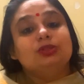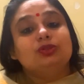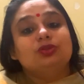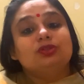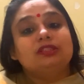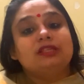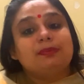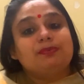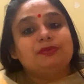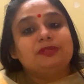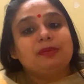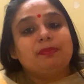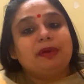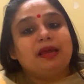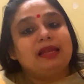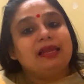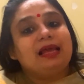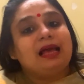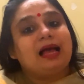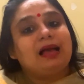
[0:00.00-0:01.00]
तो सबसे
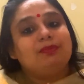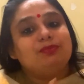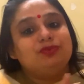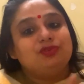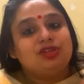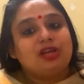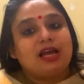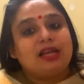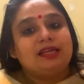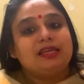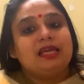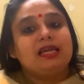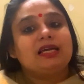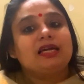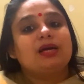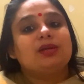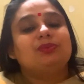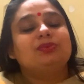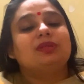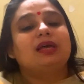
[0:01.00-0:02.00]
पहले आप जानिए
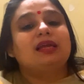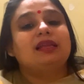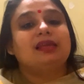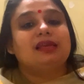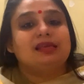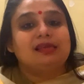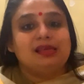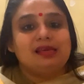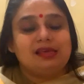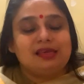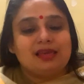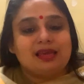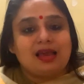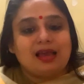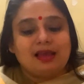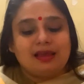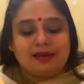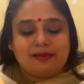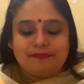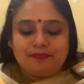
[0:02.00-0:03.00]
करुणा रेखी क्या
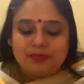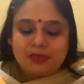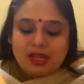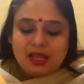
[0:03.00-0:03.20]
है